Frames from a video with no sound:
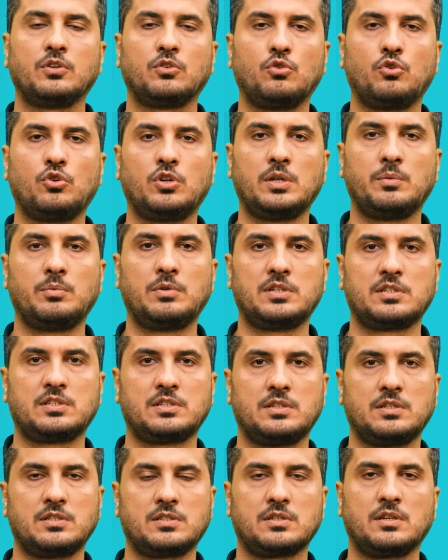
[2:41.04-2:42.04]

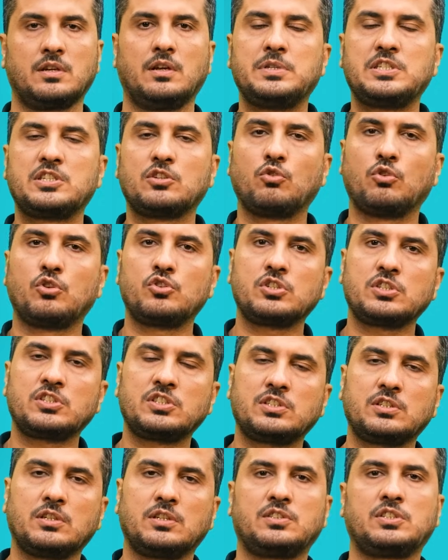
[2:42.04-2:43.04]
görülebilirsiniz. Psikolojik
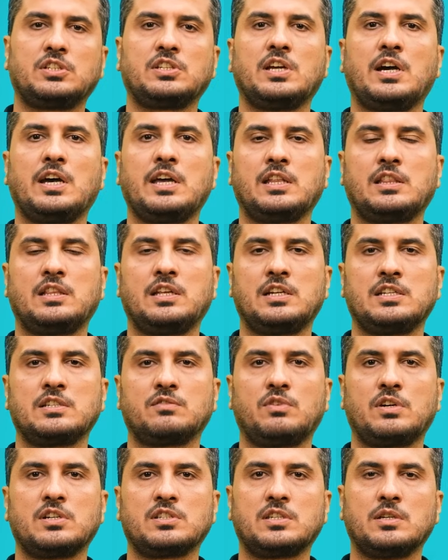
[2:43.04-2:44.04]

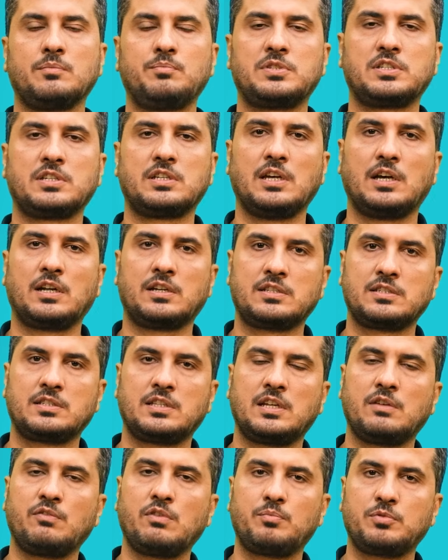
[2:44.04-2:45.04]
şikayetleriniz varsa
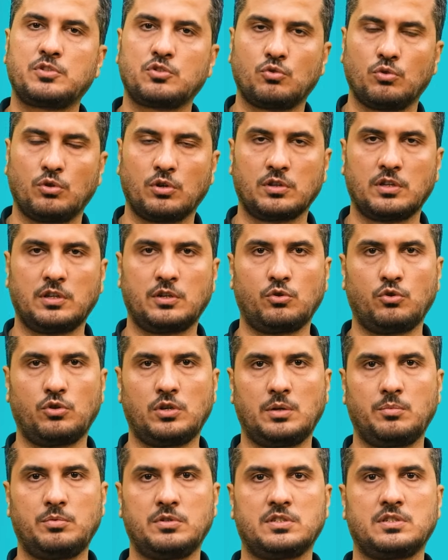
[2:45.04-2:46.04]
psikiyatristlere ve psikologlara
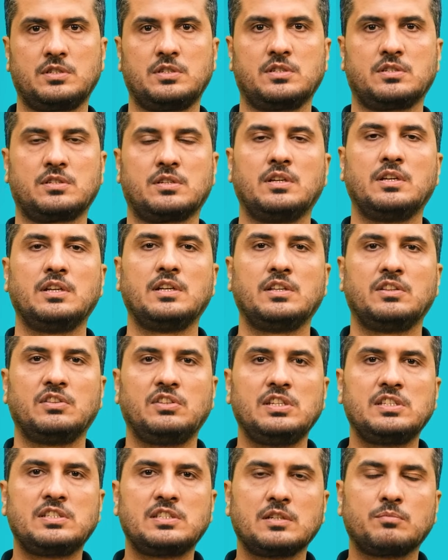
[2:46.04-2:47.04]
görülebilirsiniz
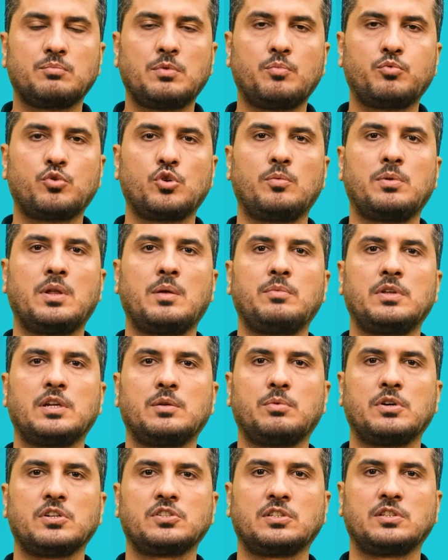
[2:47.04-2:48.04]
diş sıkma
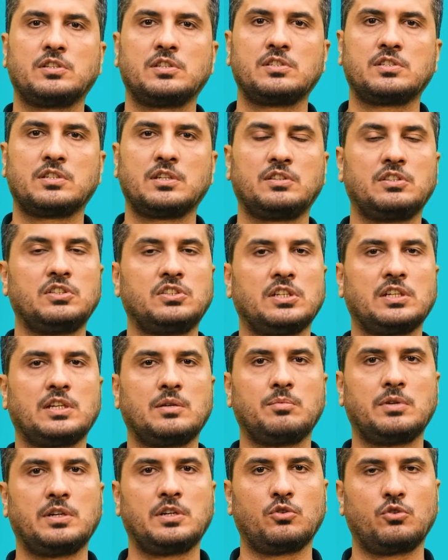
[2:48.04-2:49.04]
problemleri başladıysa diş
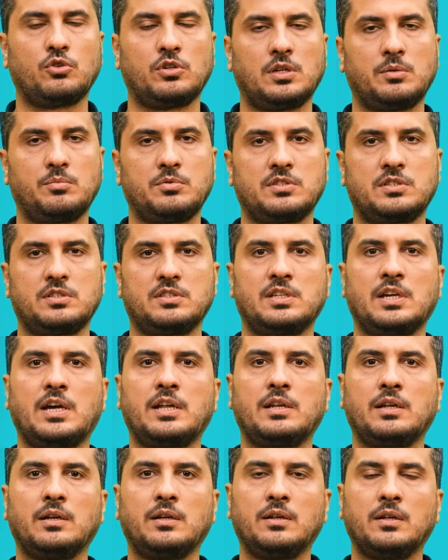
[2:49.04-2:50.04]
hekimlerine görünebilirsiniz.
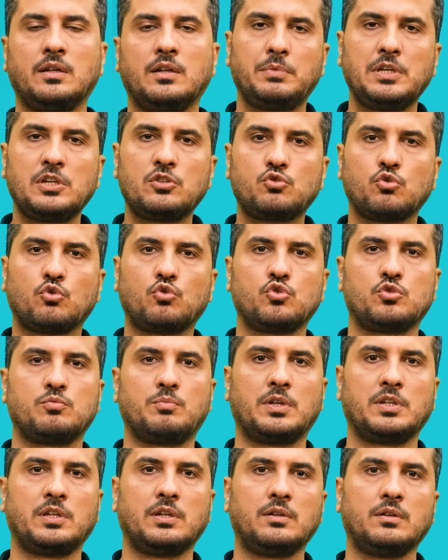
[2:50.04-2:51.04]
Yani birçok
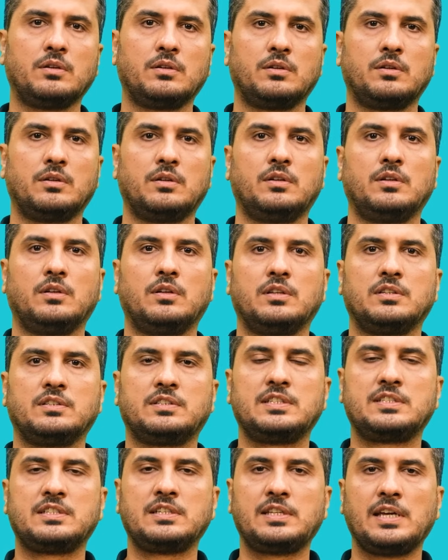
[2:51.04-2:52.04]
uzmanın
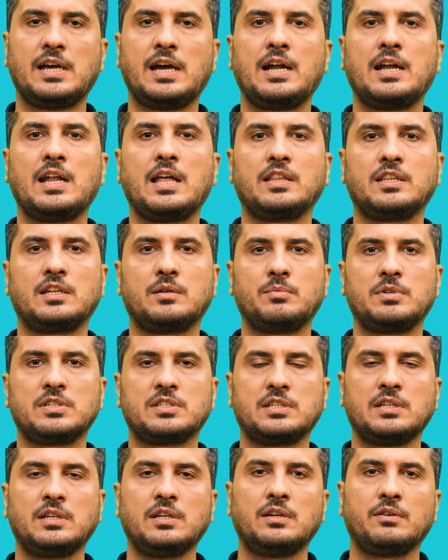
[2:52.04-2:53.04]
sizi
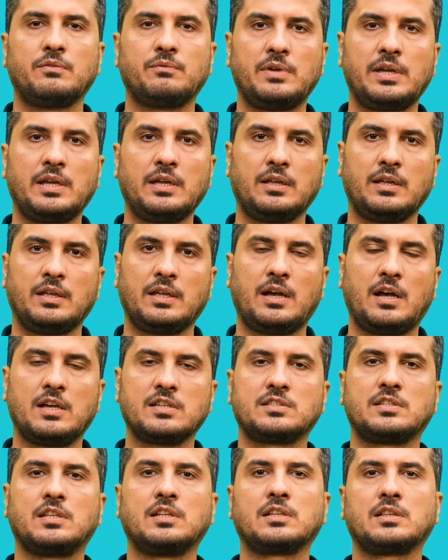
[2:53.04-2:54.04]
değerlendirmesi ve
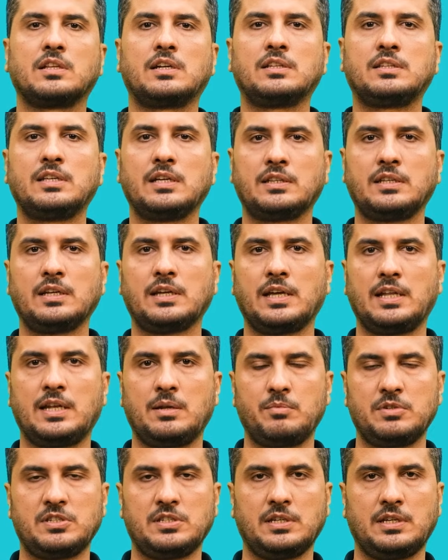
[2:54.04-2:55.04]
hastalıkları tek tek
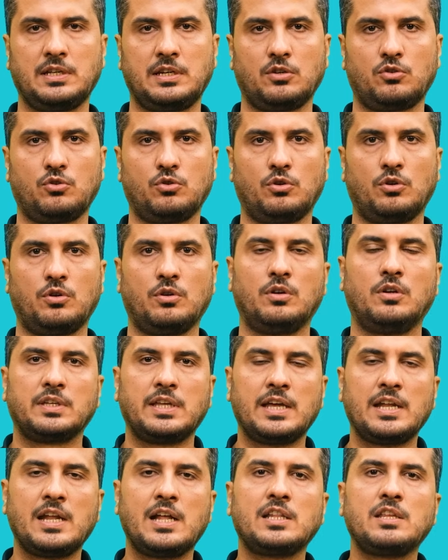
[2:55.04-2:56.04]
elemesi gerekiyor.
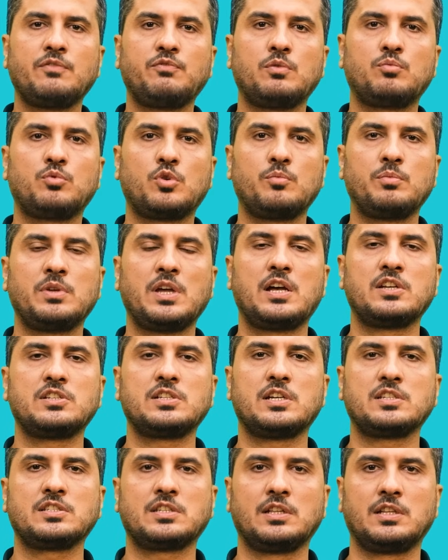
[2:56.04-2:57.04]
Genelde fibromiyacı
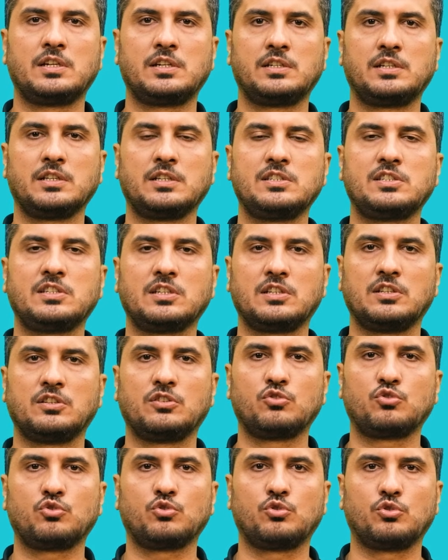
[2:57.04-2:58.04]
hastalarındaki
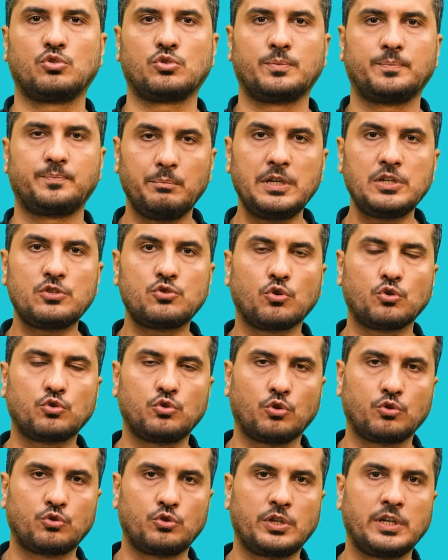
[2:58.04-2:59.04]
sıkıntı şudur. Birçok
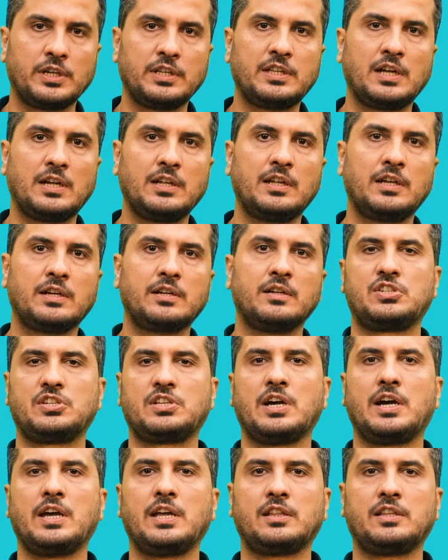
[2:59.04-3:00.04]
doktora giderler,
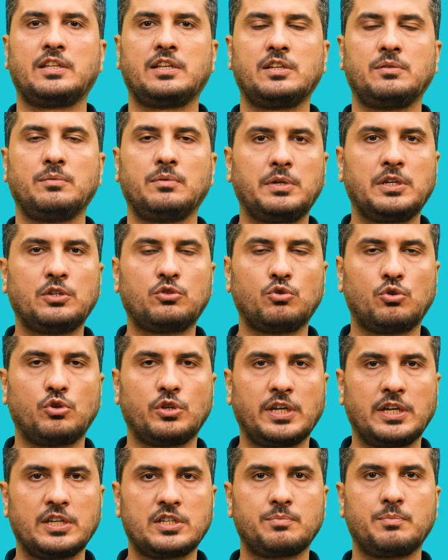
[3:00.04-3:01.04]
şikayetleri bir türlü
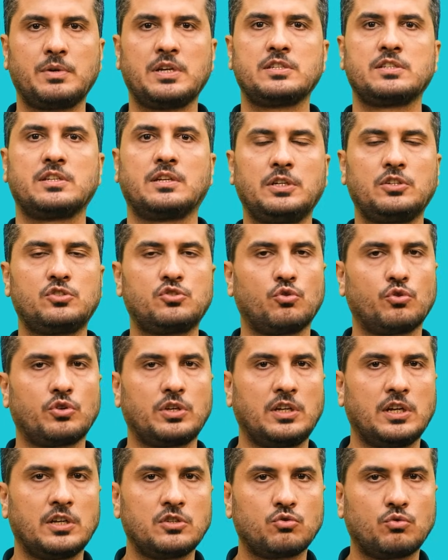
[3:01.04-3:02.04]
geçmez, birçok
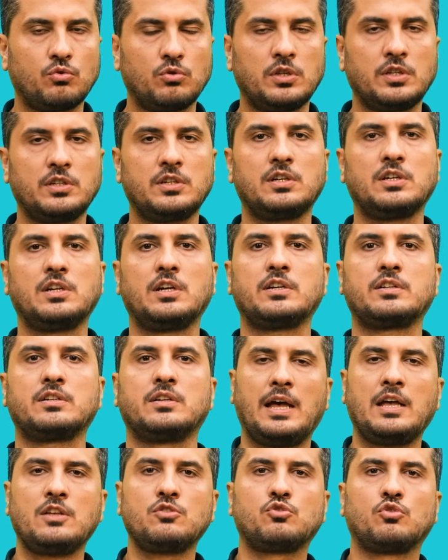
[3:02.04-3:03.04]
ilaç kullanırlar.
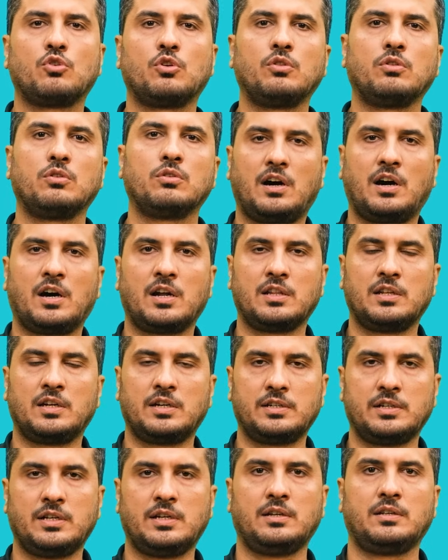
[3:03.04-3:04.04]
En son
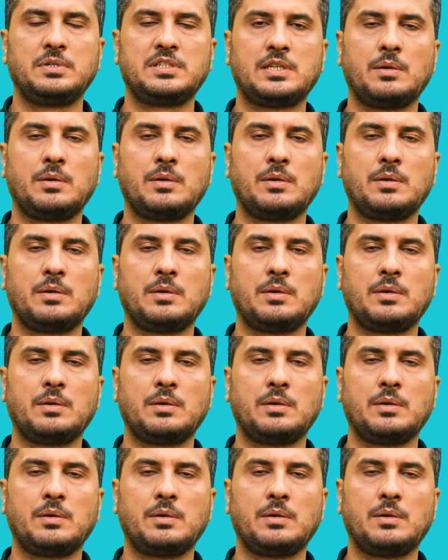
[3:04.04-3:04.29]
ağrılarına bir